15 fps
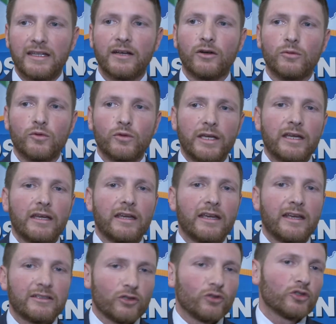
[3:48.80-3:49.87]

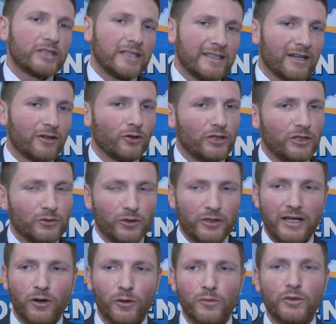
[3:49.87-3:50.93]
comuni, sono sindaco di uno
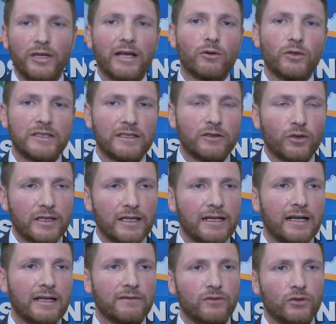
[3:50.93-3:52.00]
dei comuni in cui si
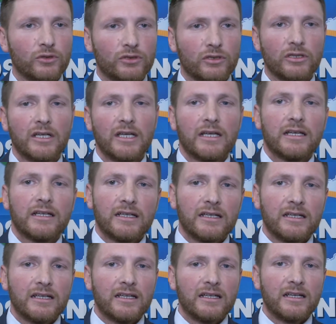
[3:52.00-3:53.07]
tornerà al voto
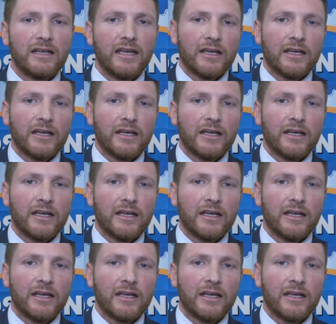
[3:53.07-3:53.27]
eh,